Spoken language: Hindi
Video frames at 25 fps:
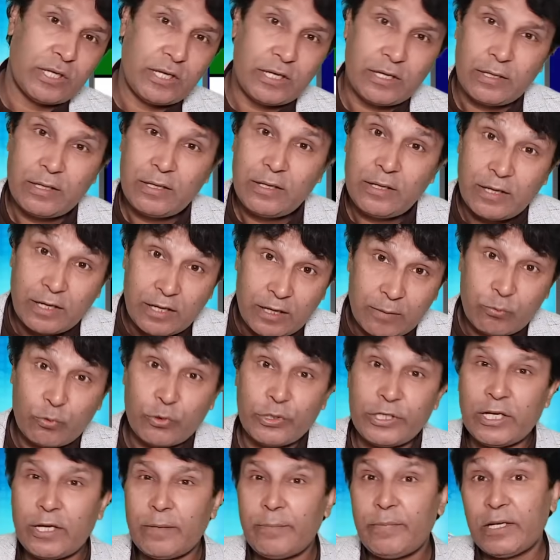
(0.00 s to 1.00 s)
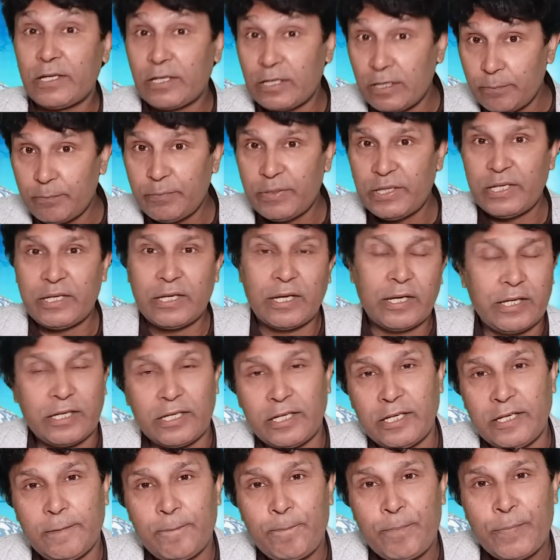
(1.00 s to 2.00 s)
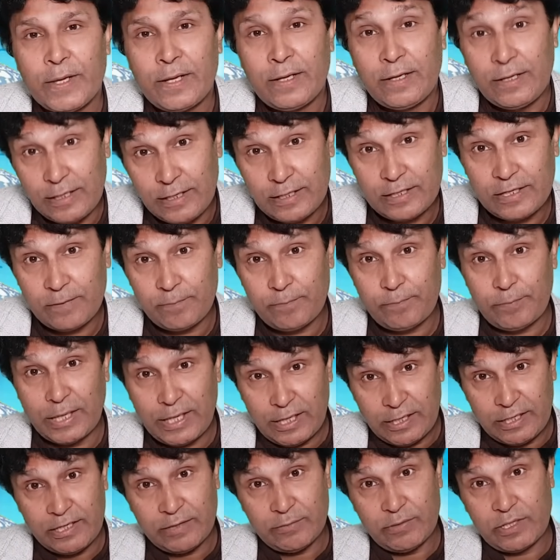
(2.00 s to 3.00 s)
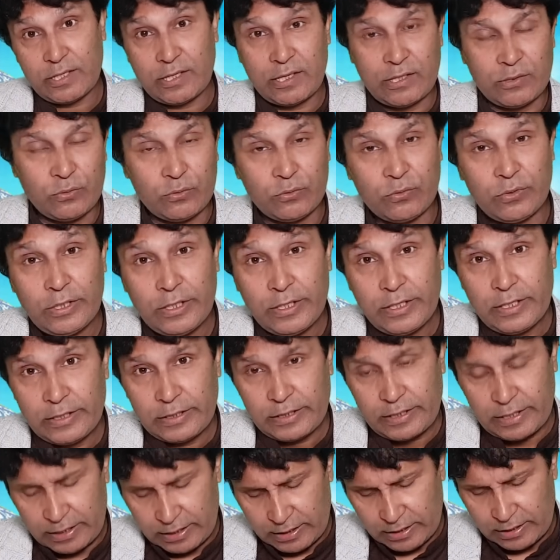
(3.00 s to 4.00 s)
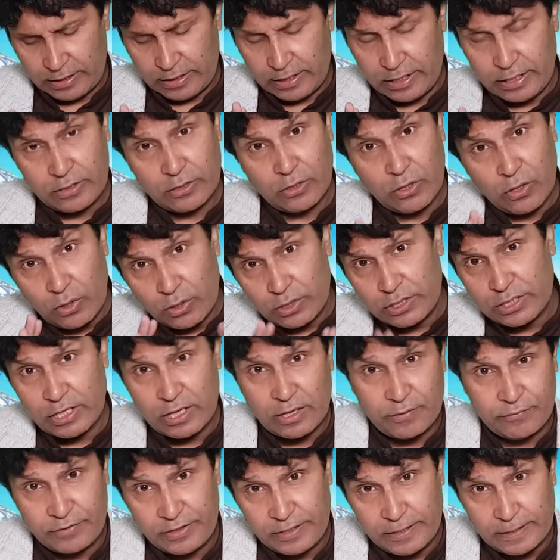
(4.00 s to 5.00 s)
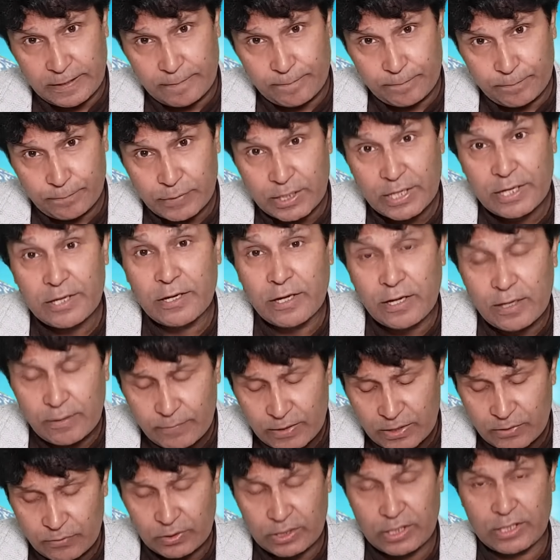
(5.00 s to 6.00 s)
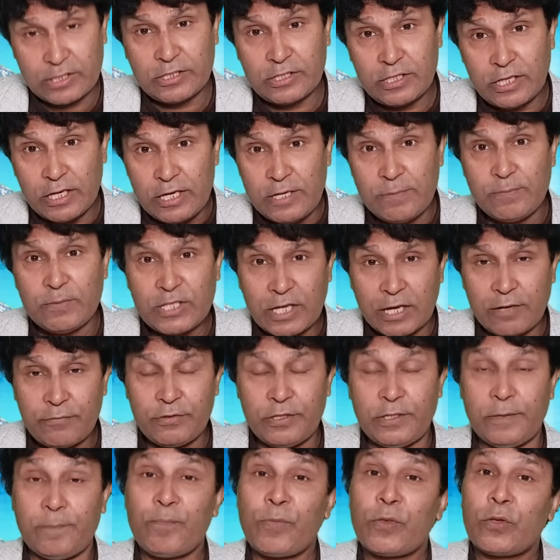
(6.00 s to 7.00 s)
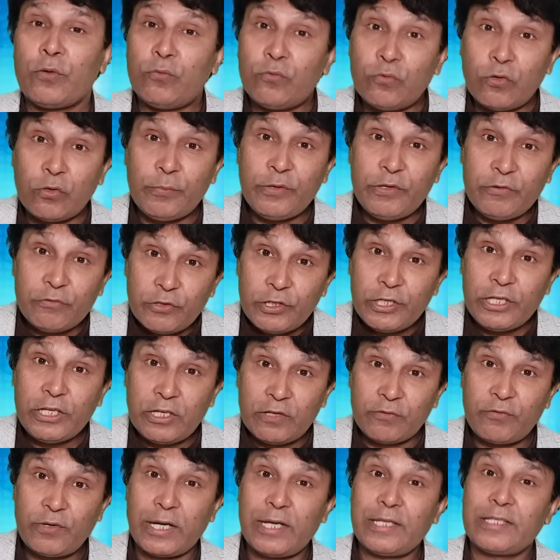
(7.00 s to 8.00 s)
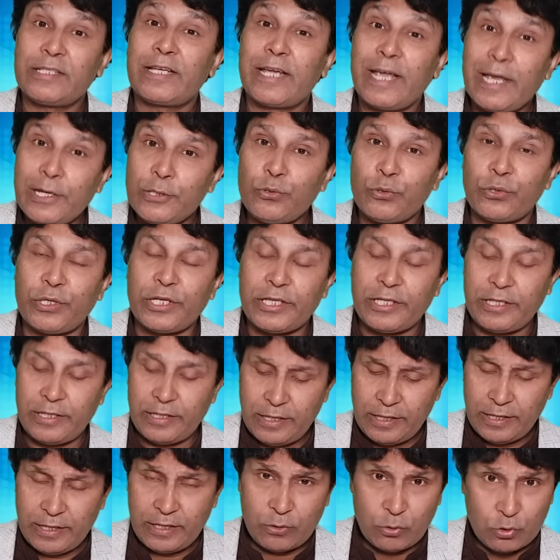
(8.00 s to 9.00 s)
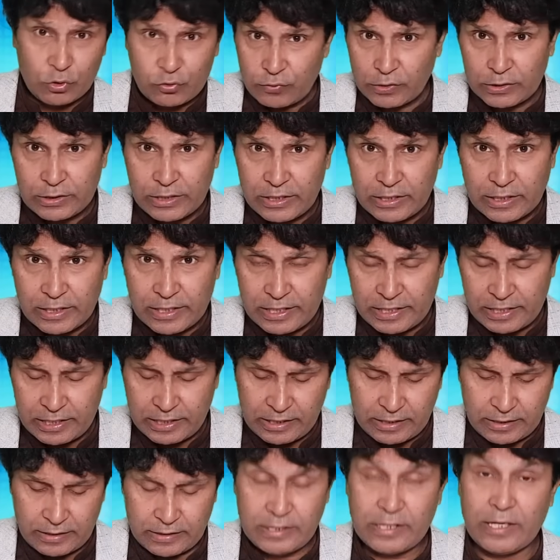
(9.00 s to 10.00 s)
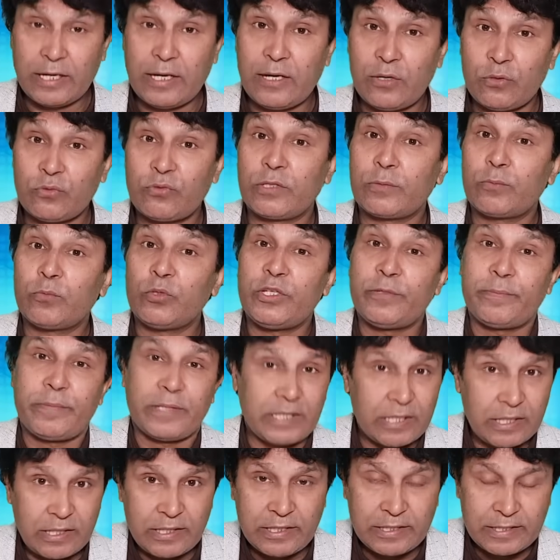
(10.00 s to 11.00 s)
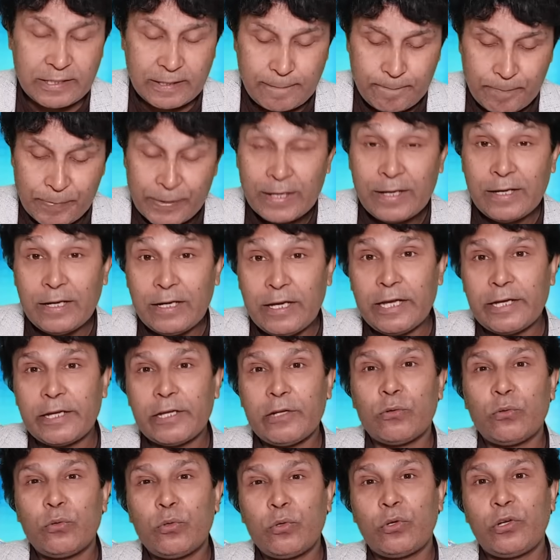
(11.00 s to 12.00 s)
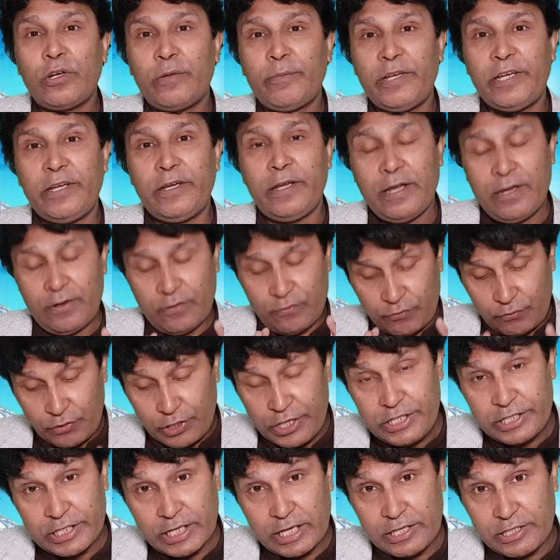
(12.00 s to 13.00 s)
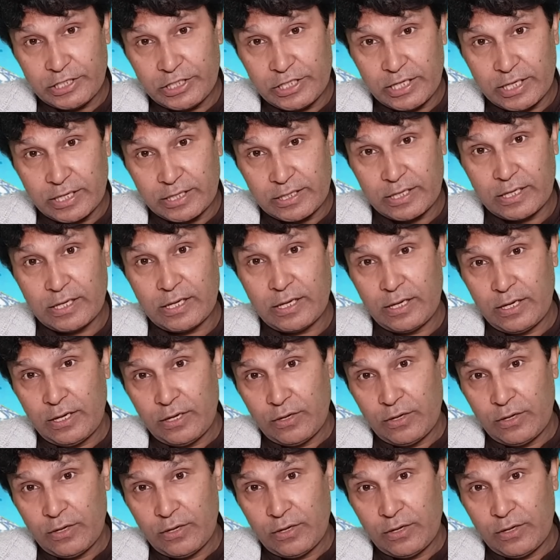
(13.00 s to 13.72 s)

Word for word: का आपको यहाँ पे क्लिप भी दिखाएंगे लेकिन पहले ये बता दूँ कि एक और साफ़ी हैं बड़ा नाम है उनका सलीम साफ़ी वो भी वही अल्फाज कह चुके थे उस वक्त नहीं कहे थे या उस वक्त मुझे पता नहीं था लेकिन उन्होंने भी वही चैलेंज किया था